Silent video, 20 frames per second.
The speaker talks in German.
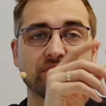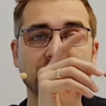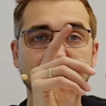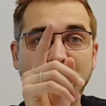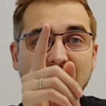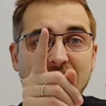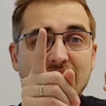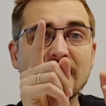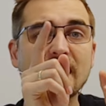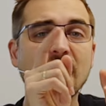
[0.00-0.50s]

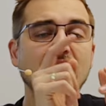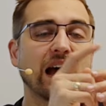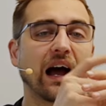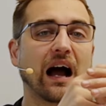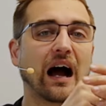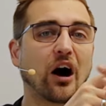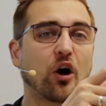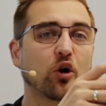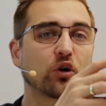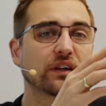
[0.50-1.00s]
Denn
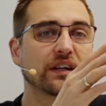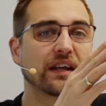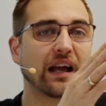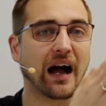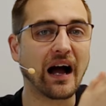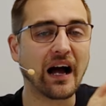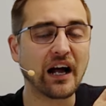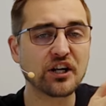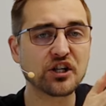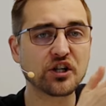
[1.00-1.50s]
auch
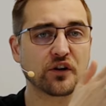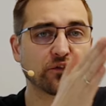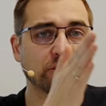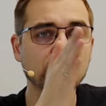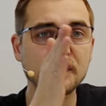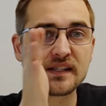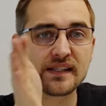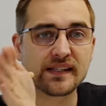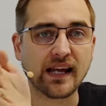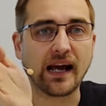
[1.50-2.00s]
die
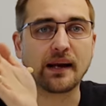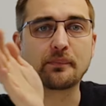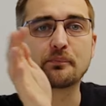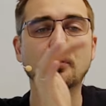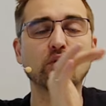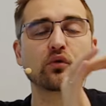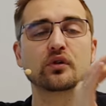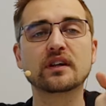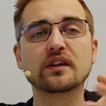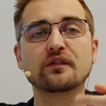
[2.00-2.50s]

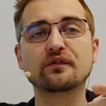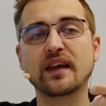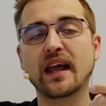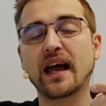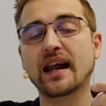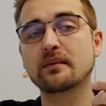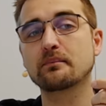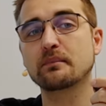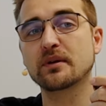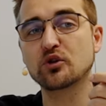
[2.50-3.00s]
Anschaffungszeitpunkte
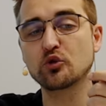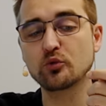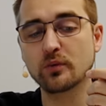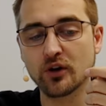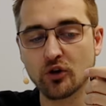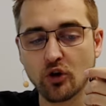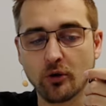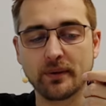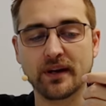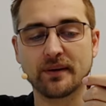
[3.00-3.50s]
werden mit
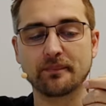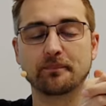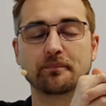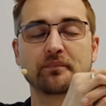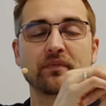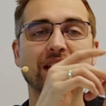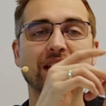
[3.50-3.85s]
übernommen.